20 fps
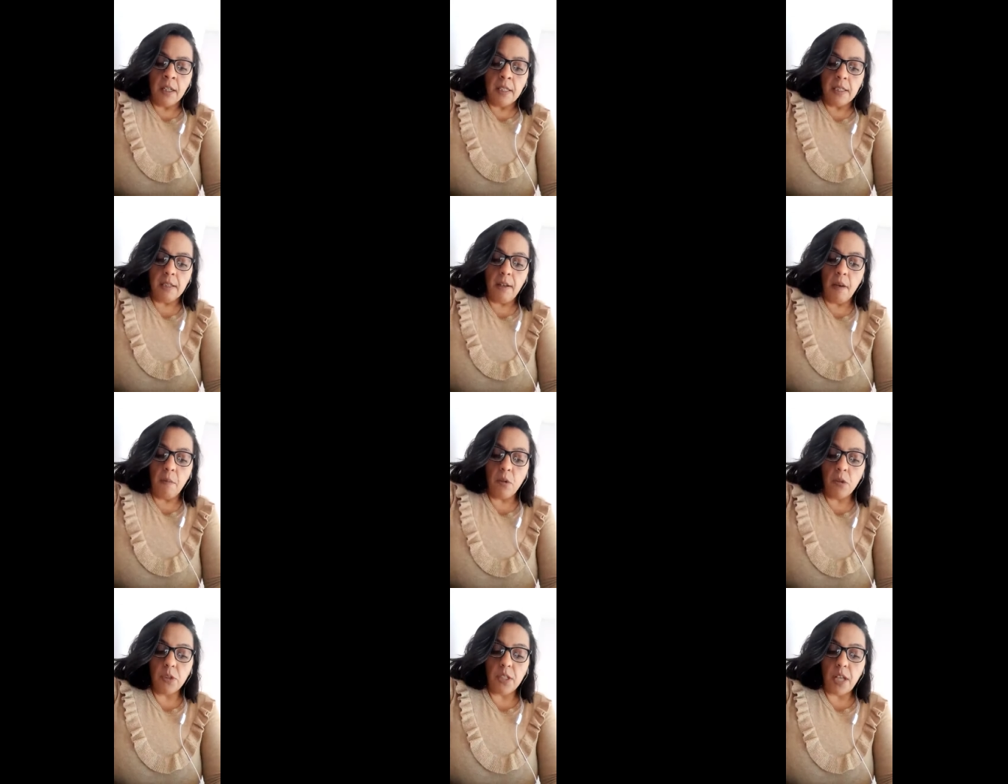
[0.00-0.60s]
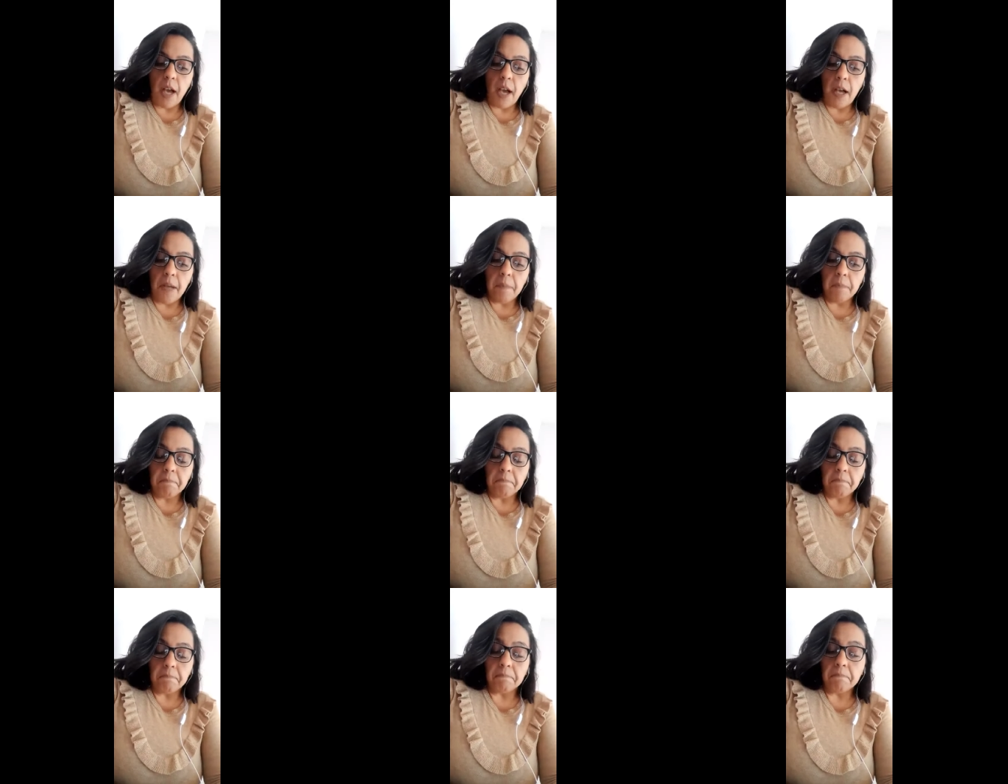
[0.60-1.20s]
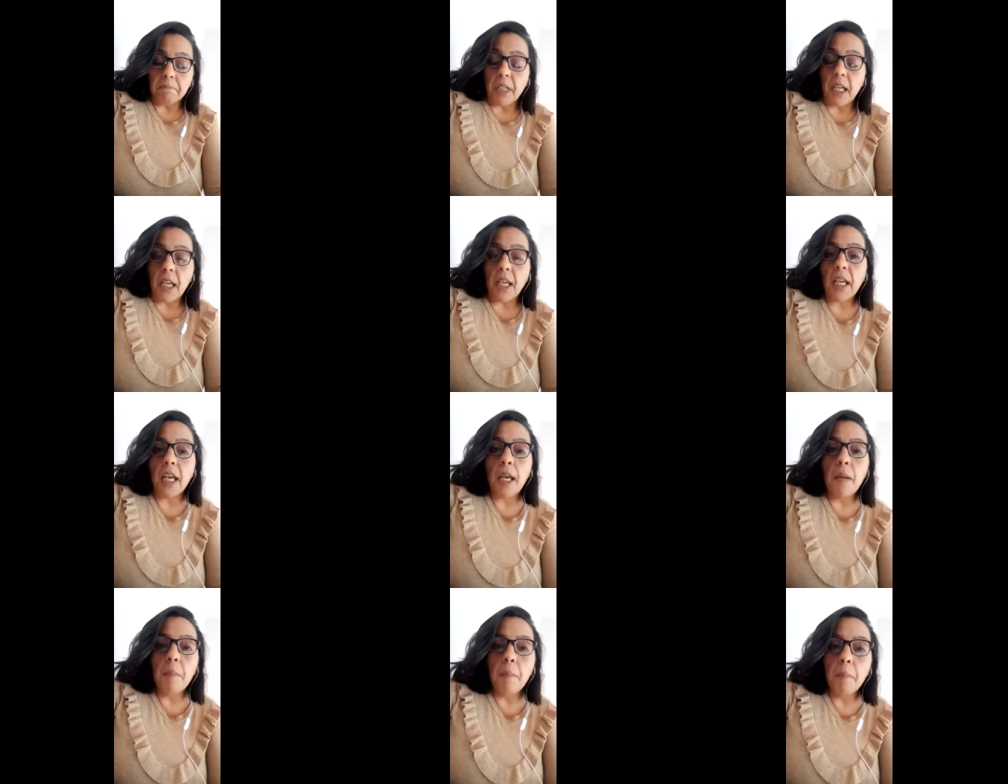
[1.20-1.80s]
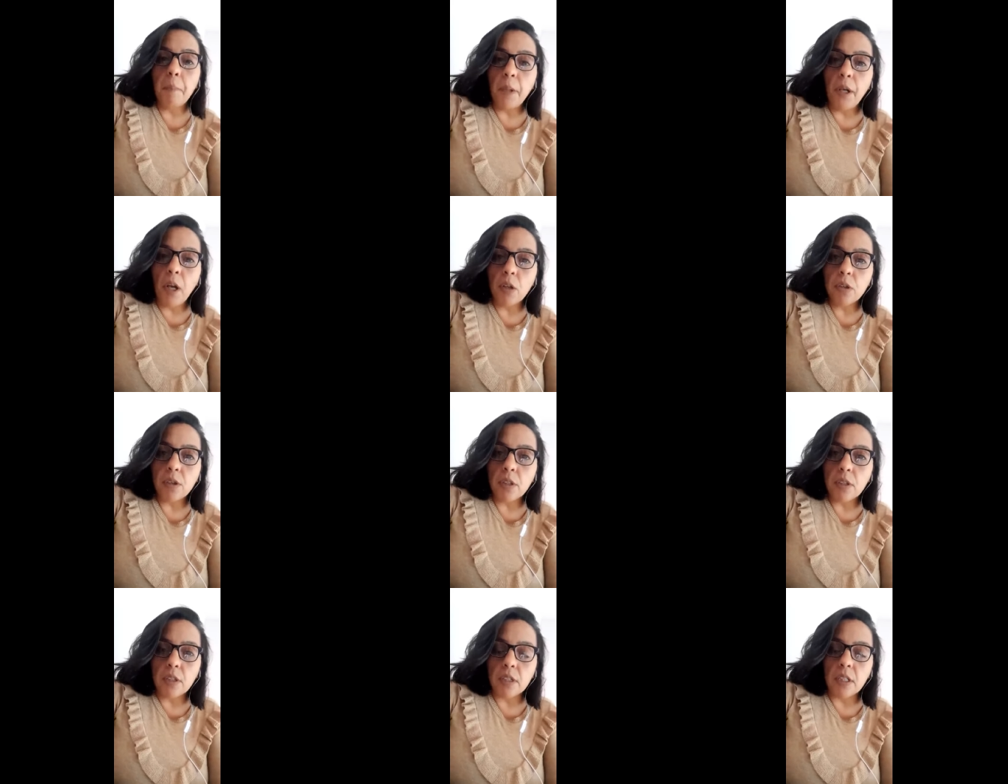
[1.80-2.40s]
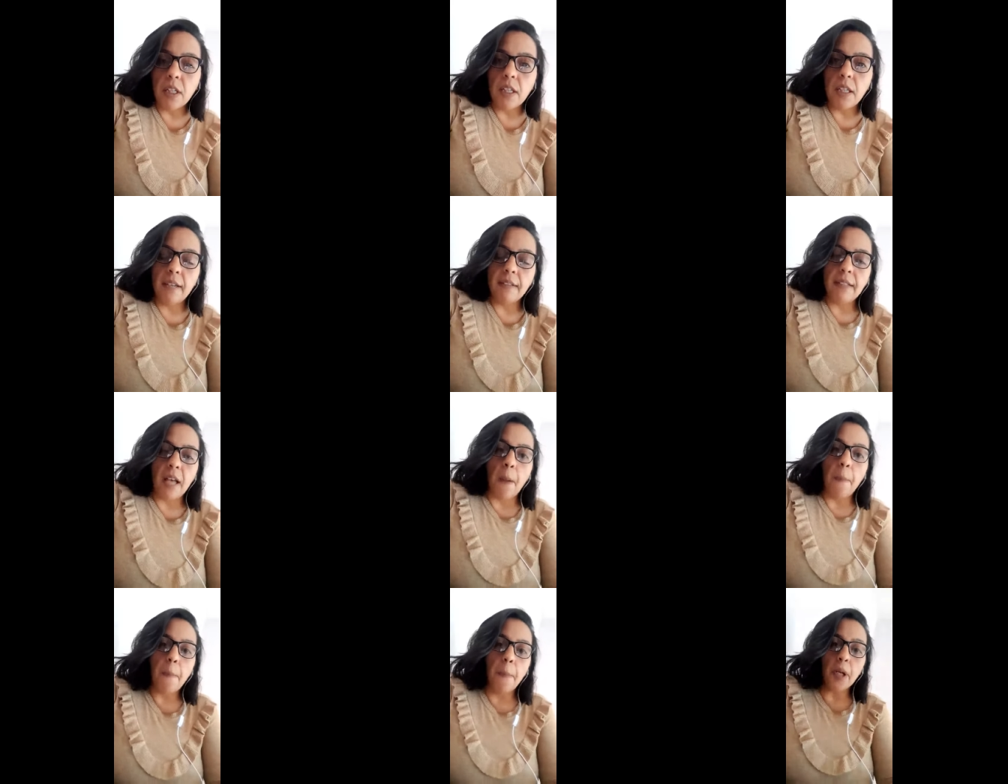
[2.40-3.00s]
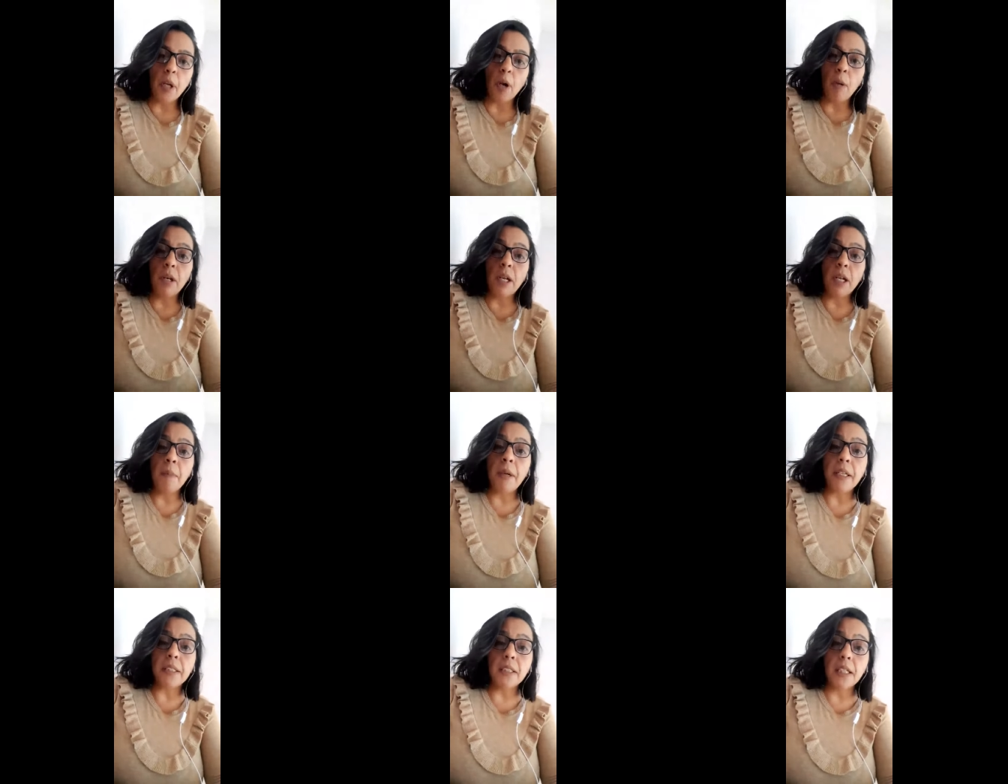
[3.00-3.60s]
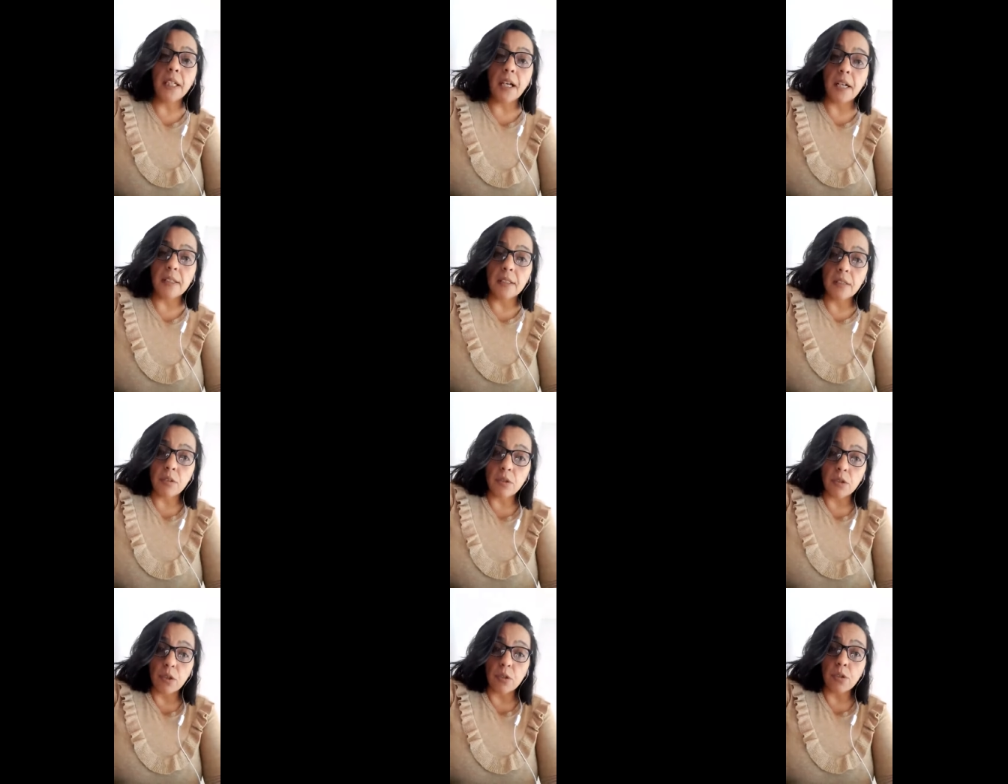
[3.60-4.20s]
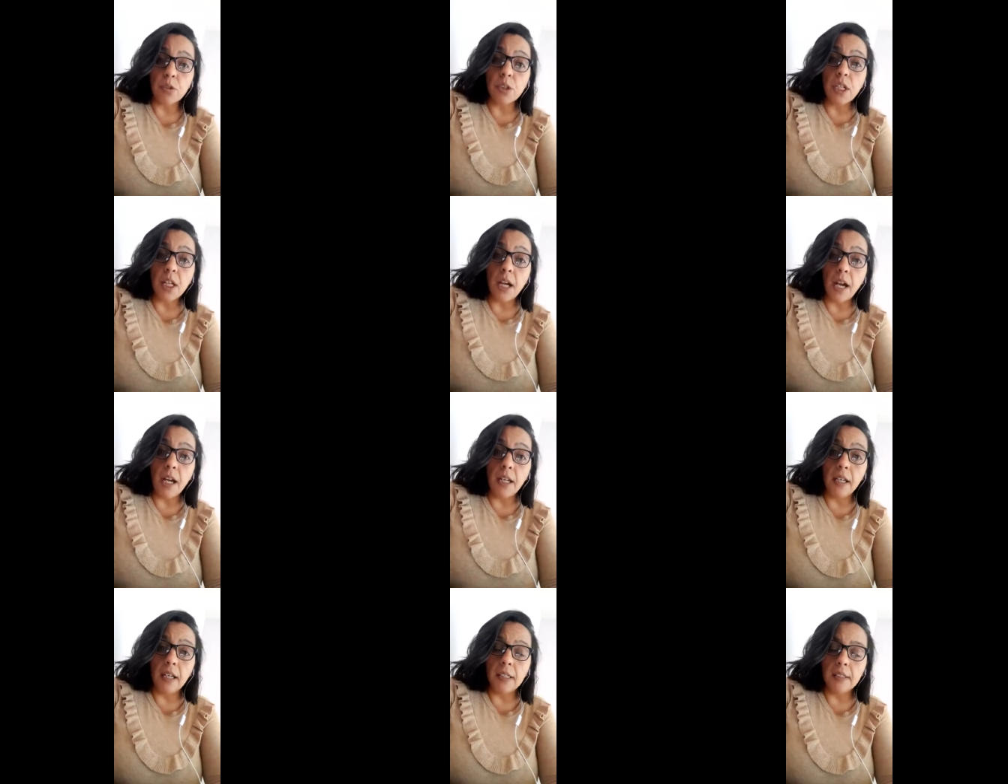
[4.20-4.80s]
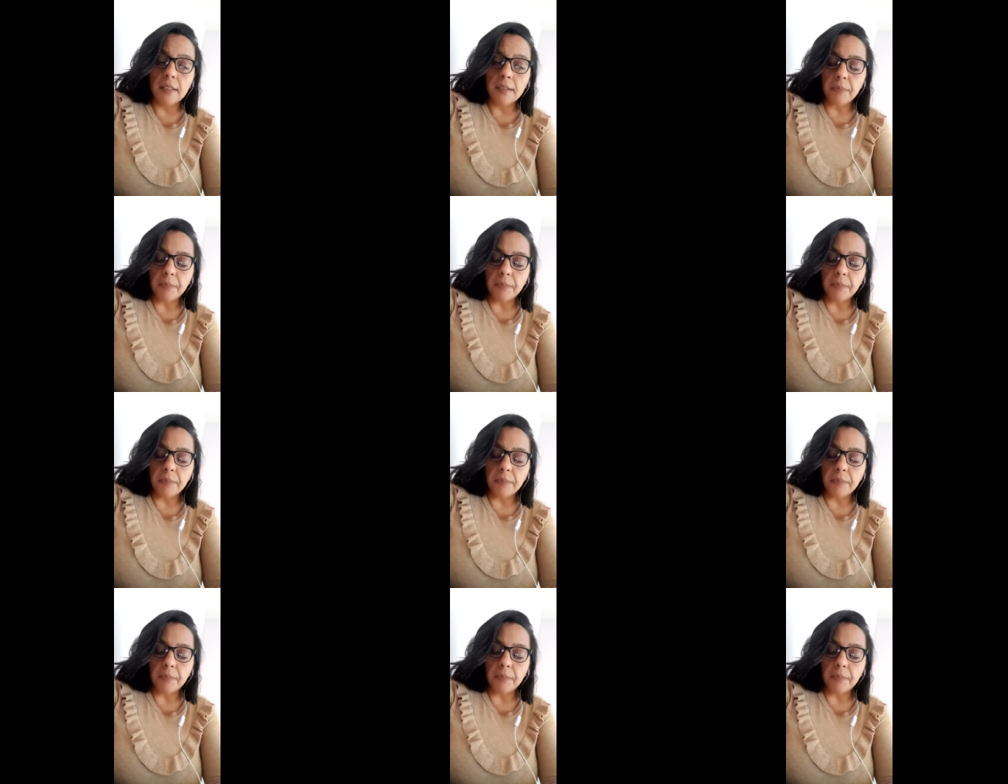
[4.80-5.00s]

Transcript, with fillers: Si vamos a ejemplos ¿sí? de estas problemáticas sociales,